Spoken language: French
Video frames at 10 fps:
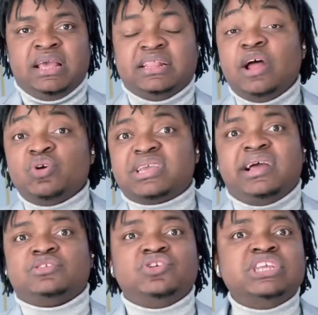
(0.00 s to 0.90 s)
Dans le
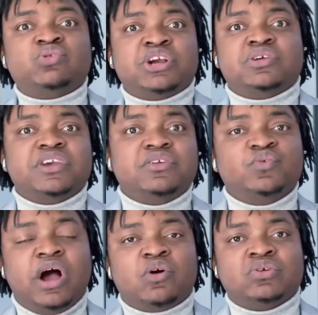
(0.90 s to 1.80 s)
cadre de l'histoire que je viens de
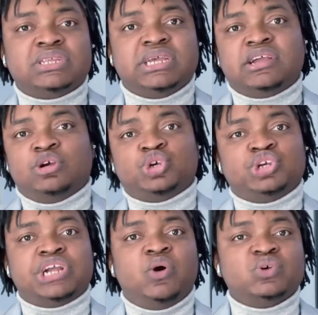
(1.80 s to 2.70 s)
vous raconter, quand
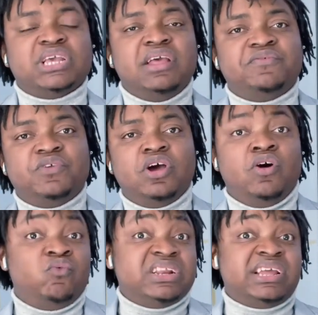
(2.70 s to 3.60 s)
j'arrosais les
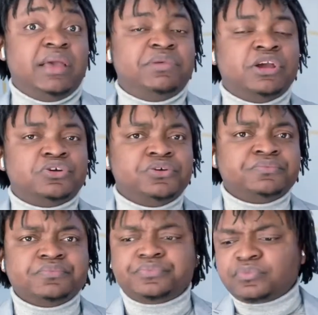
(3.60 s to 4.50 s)
fleurs, on voit très bien que
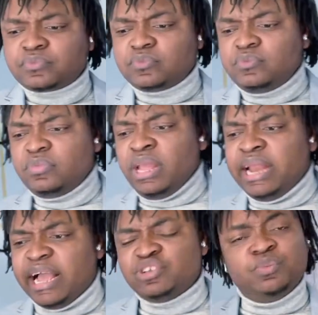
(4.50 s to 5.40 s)

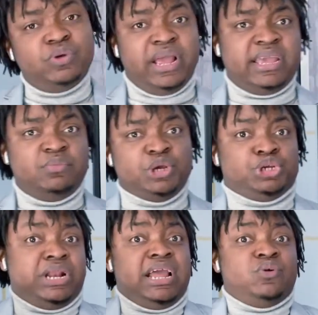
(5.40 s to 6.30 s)
la raison pour laquelle moi je
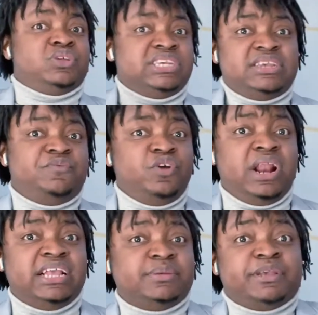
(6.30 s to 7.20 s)
suis allé arroser ces
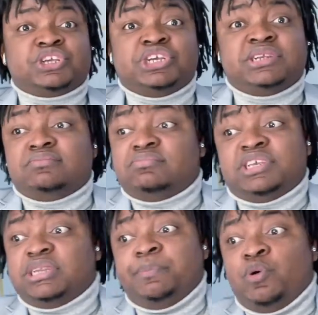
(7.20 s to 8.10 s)
fleurs-là, c'est parce que je
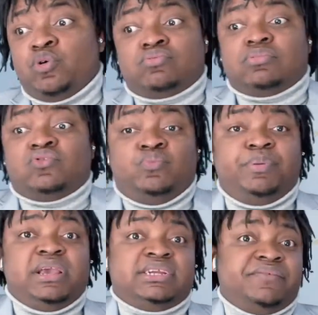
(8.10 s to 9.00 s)
n'étais pas
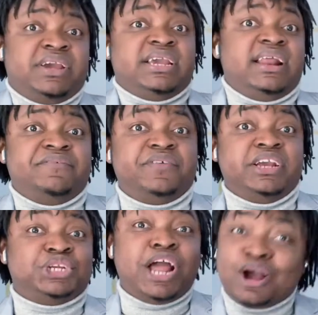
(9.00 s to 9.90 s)
occupé, j'avais rien à
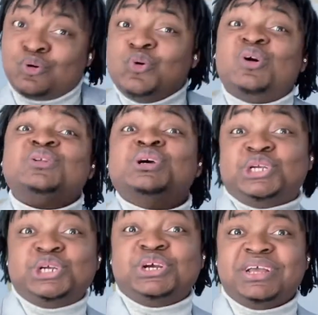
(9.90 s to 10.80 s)
faire, j'étais à court de
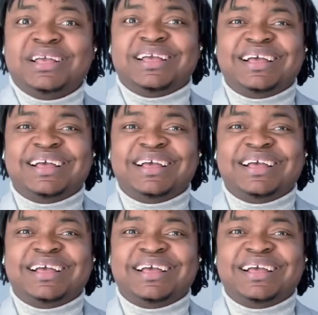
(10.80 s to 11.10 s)
jeu.